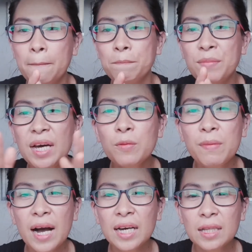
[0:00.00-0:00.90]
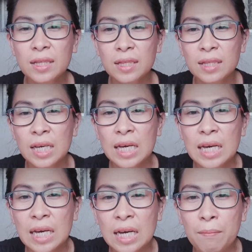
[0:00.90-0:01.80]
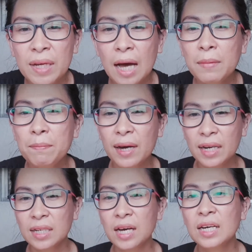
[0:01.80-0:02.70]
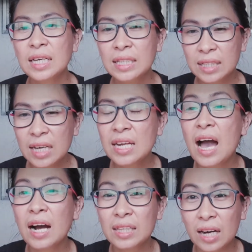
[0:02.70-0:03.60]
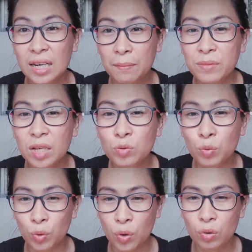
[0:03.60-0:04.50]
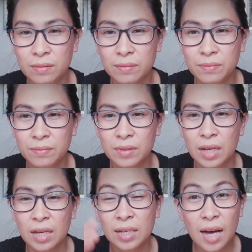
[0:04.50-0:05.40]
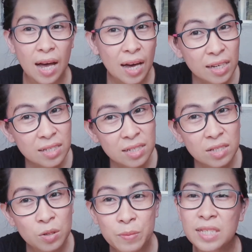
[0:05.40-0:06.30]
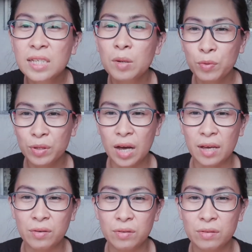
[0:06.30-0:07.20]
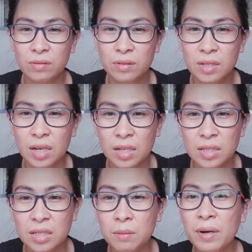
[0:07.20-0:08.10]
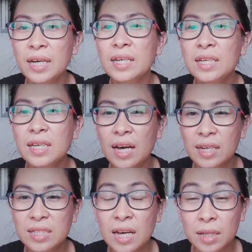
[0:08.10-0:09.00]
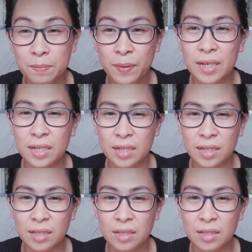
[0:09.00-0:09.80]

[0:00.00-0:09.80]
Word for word: Pero bakit madami pa rin ang hindi nakakatanggap ng tulong? Guys, gumising na po tayo sa mga nangyayari sa ating paligid.